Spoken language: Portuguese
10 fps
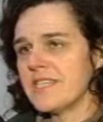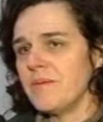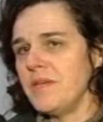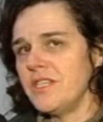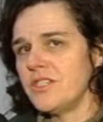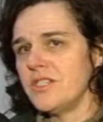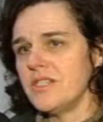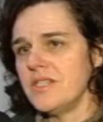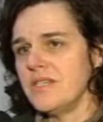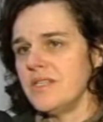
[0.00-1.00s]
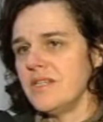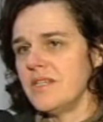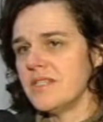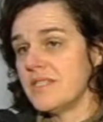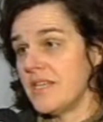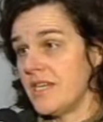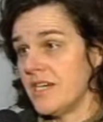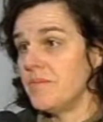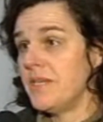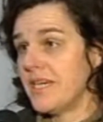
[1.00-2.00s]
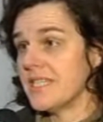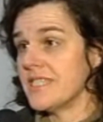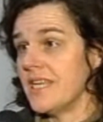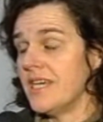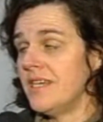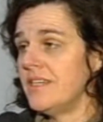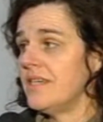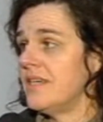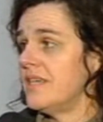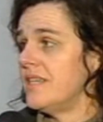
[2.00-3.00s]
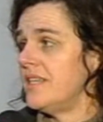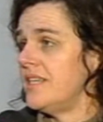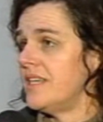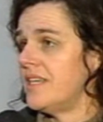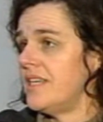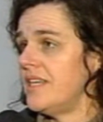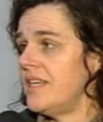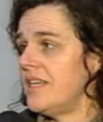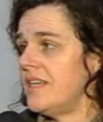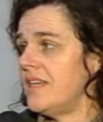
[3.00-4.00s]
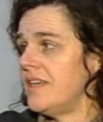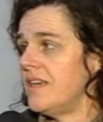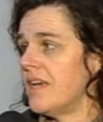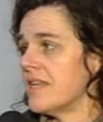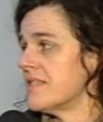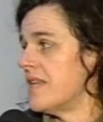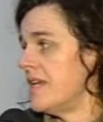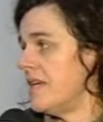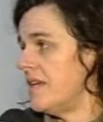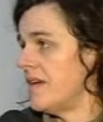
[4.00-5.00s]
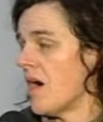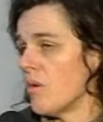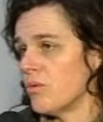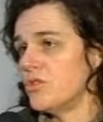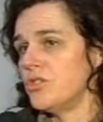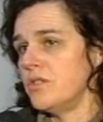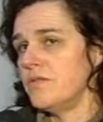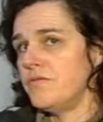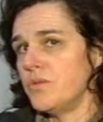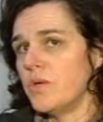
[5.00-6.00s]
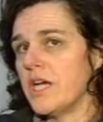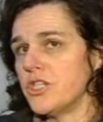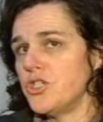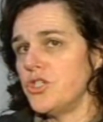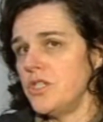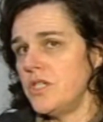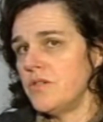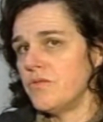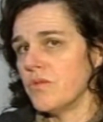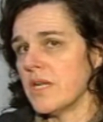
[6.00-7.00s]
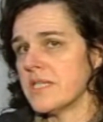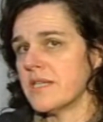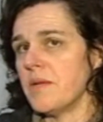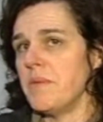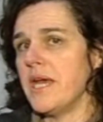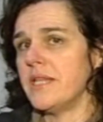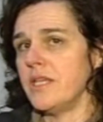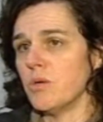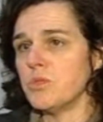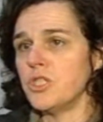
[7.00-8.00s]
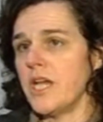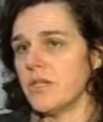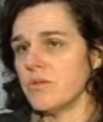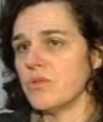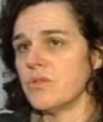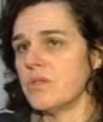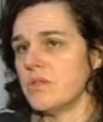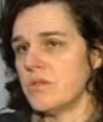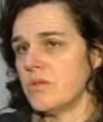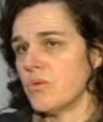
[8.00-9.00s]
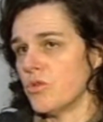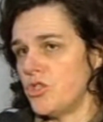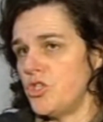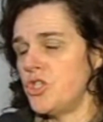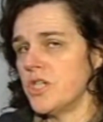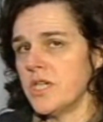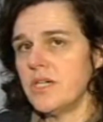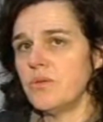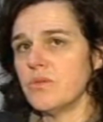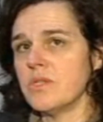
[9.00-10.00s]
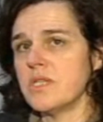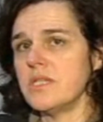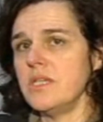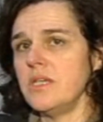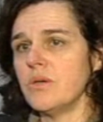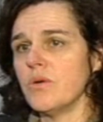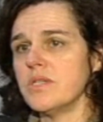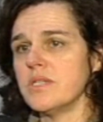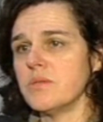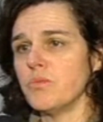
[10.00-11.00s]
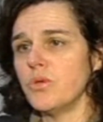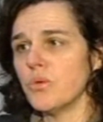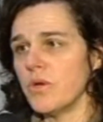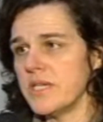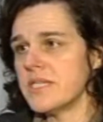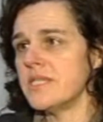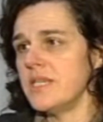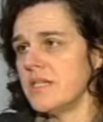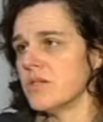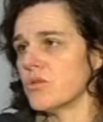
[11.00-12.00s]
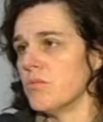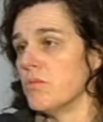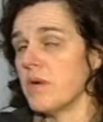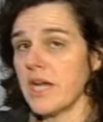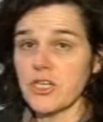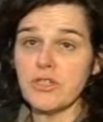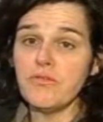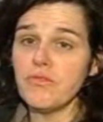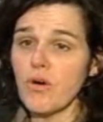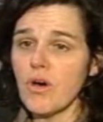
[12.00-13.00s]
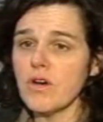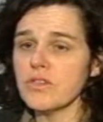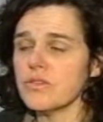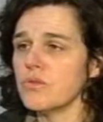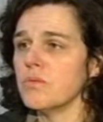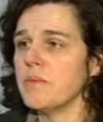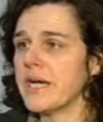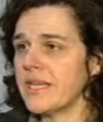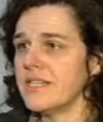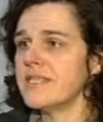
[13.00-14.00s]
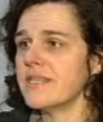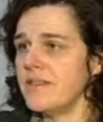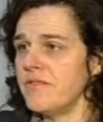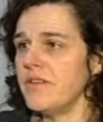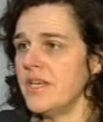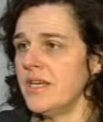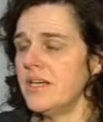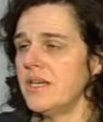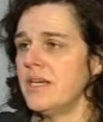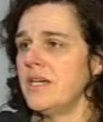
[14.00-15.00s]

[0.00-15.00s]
basicamente cerâmicas, né? e que elas têm algo de figurativo, elas remetem a objetos cotidianos, assim, coisas muito conhecidas como uma caixa de fósforo, uma máquina de escrever,